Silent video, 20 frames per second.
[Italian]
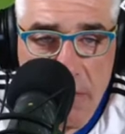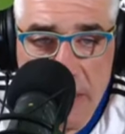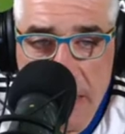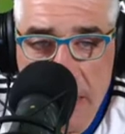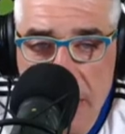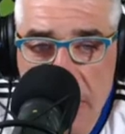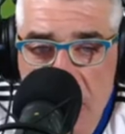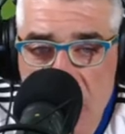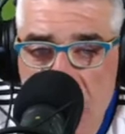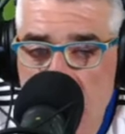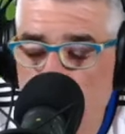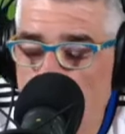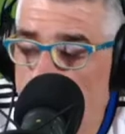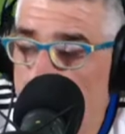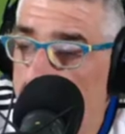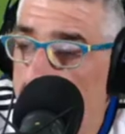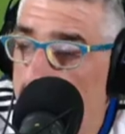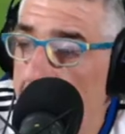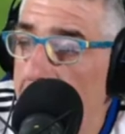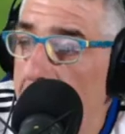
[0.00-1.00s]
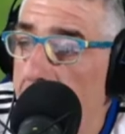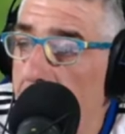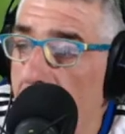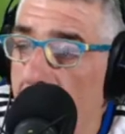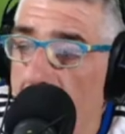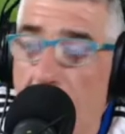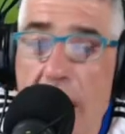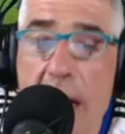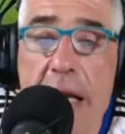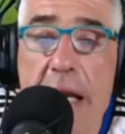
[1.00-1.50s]
vedere, insomma,
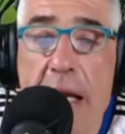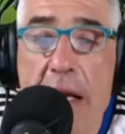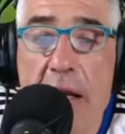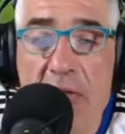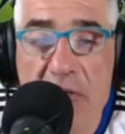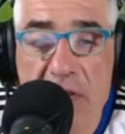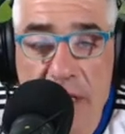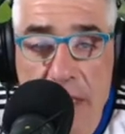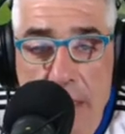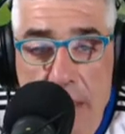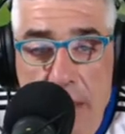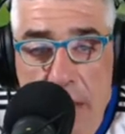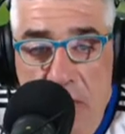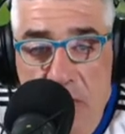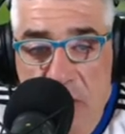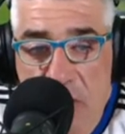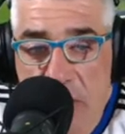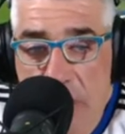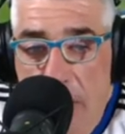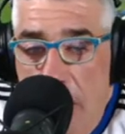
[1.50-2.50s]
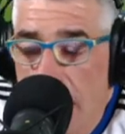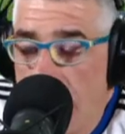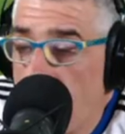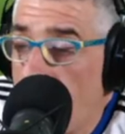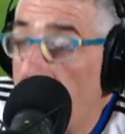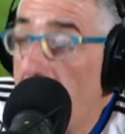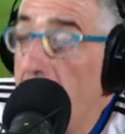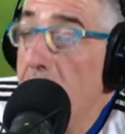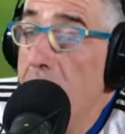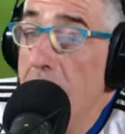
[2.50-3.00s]
poi magari alla fine la società,
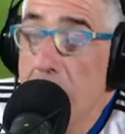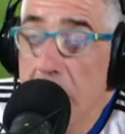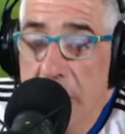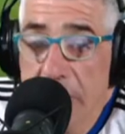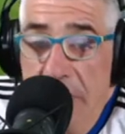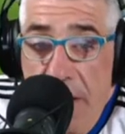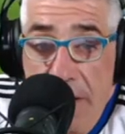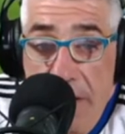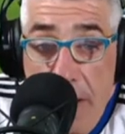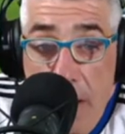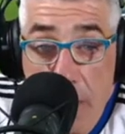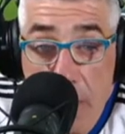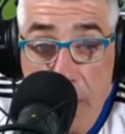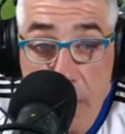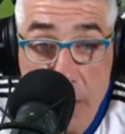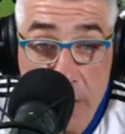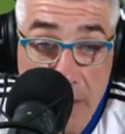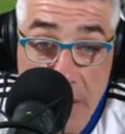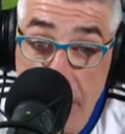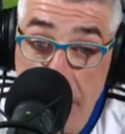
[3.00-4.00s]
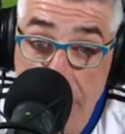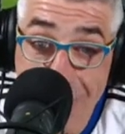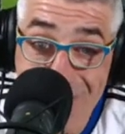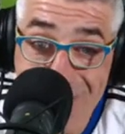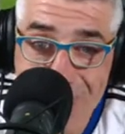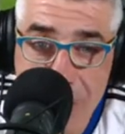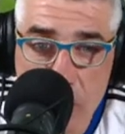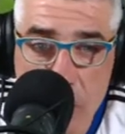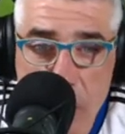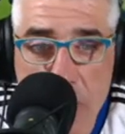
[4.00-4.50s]
ma lo terranno, lo
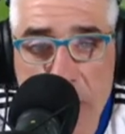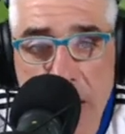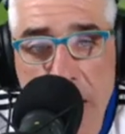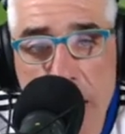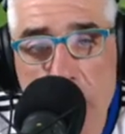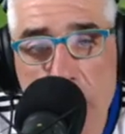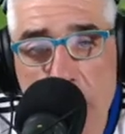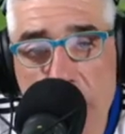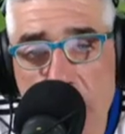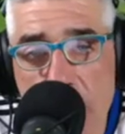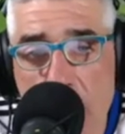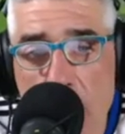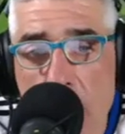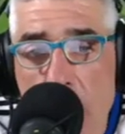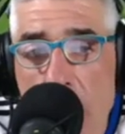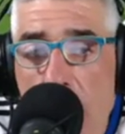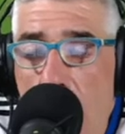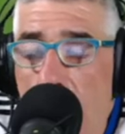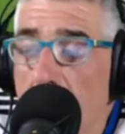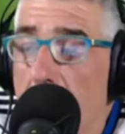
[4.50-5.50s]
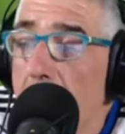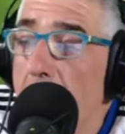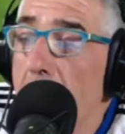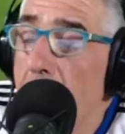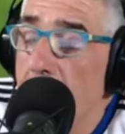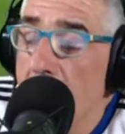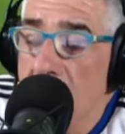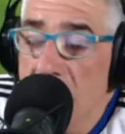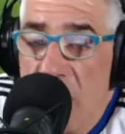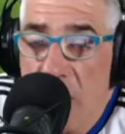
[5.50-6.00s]
terranno, non credo, però
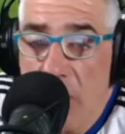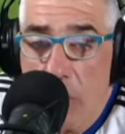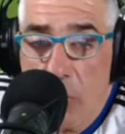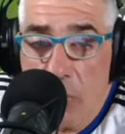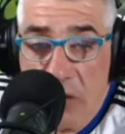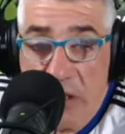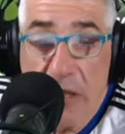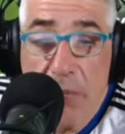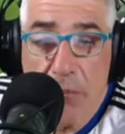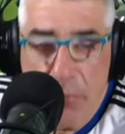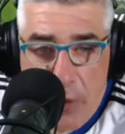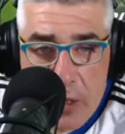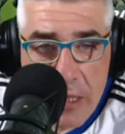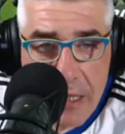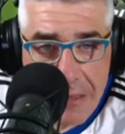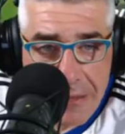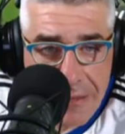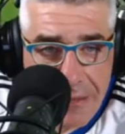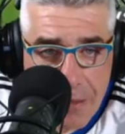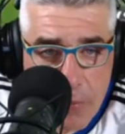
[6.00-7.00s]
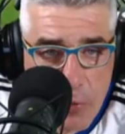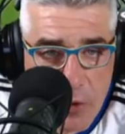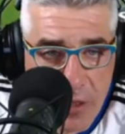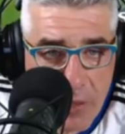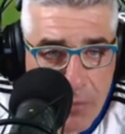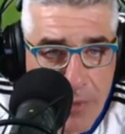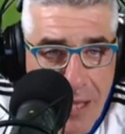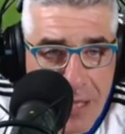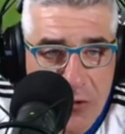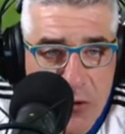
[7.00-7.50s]
diciamo così, poi l'andremo,
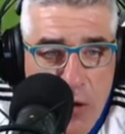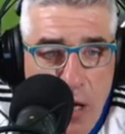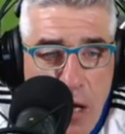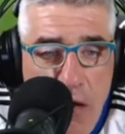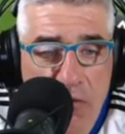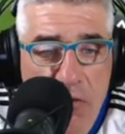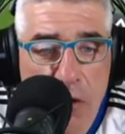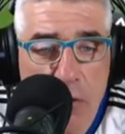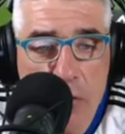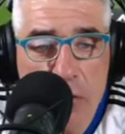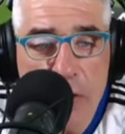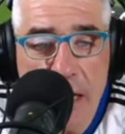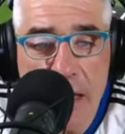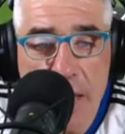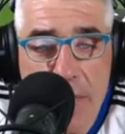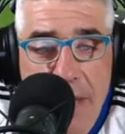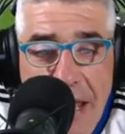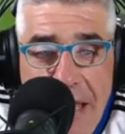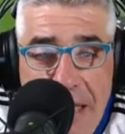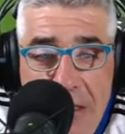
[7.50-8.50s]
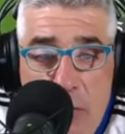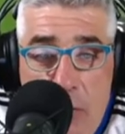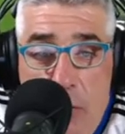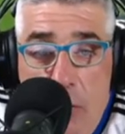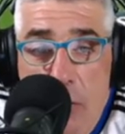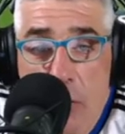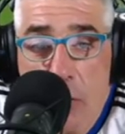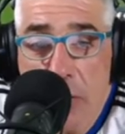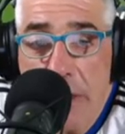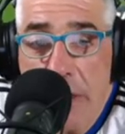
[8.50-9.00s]
ripeto, a valutare meglio
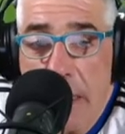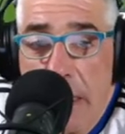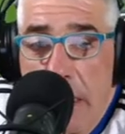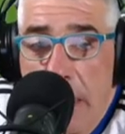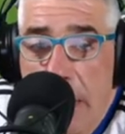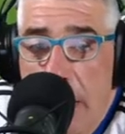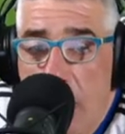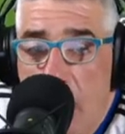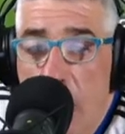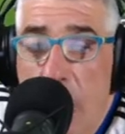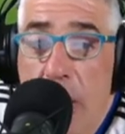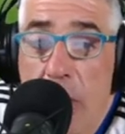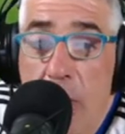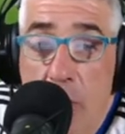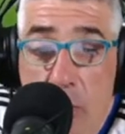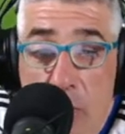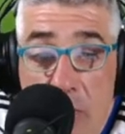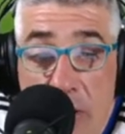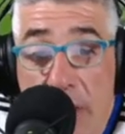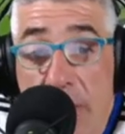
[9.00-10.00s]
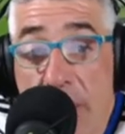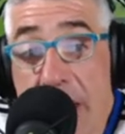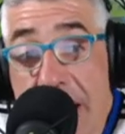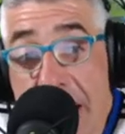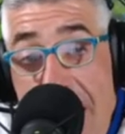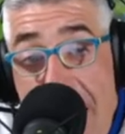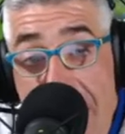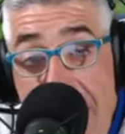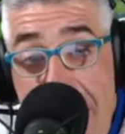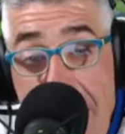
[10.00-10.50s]
con, eh, con l'aiuto di
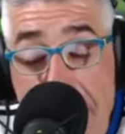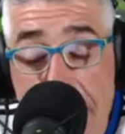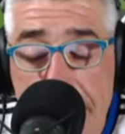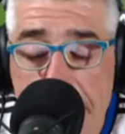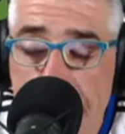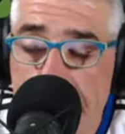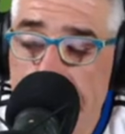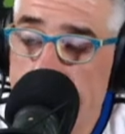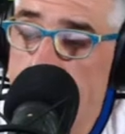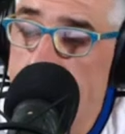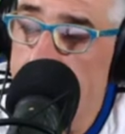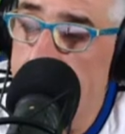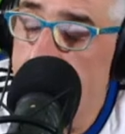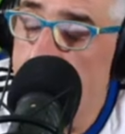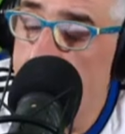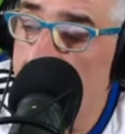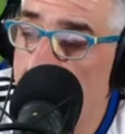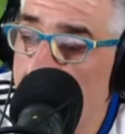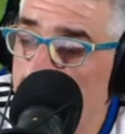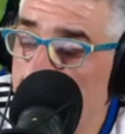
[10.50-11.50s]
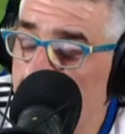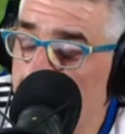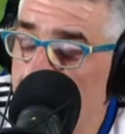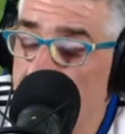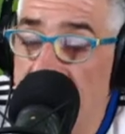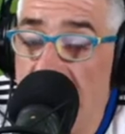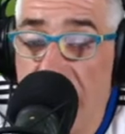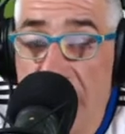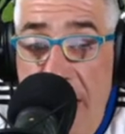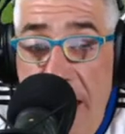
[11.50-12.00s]
Michele, con l'aiuto di
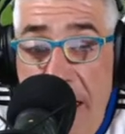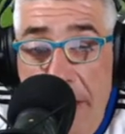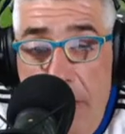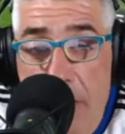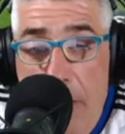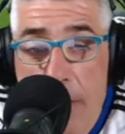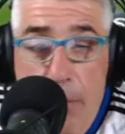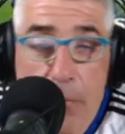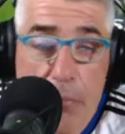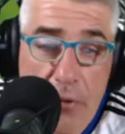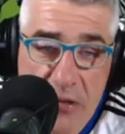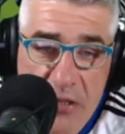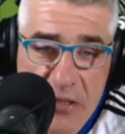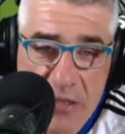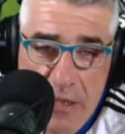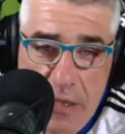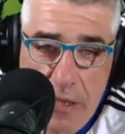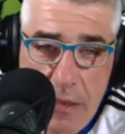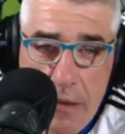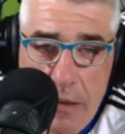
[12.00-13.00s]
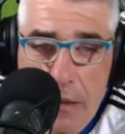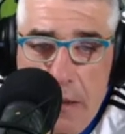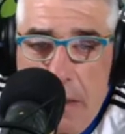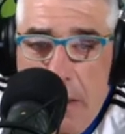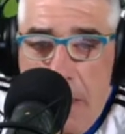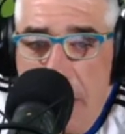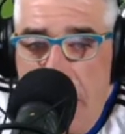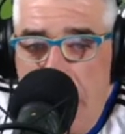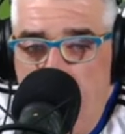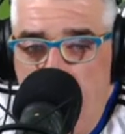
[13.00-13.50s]
Saverio e poi ci sarà
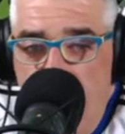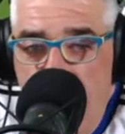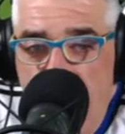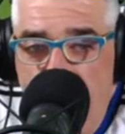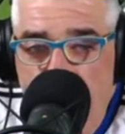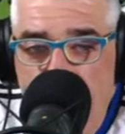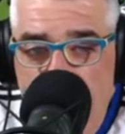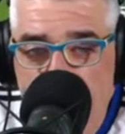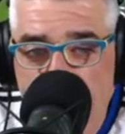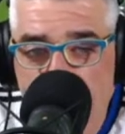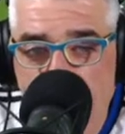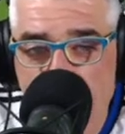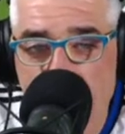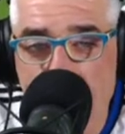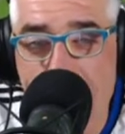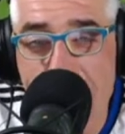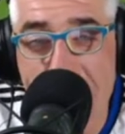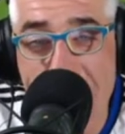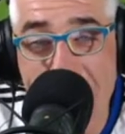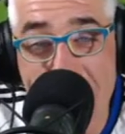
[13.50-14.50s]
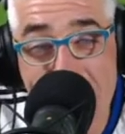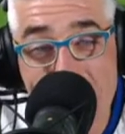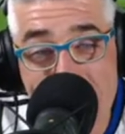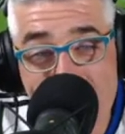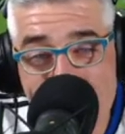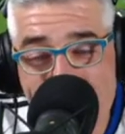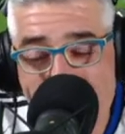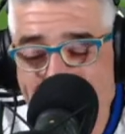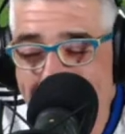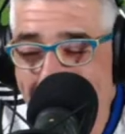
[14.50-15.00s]
ovviamente il mio amico
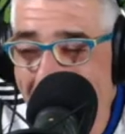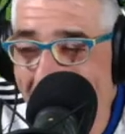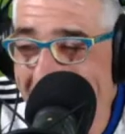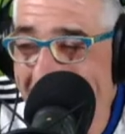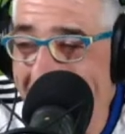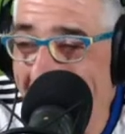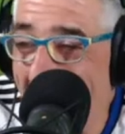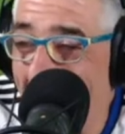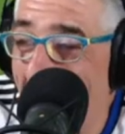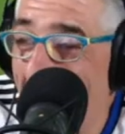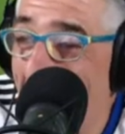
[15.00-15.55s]
Matteo.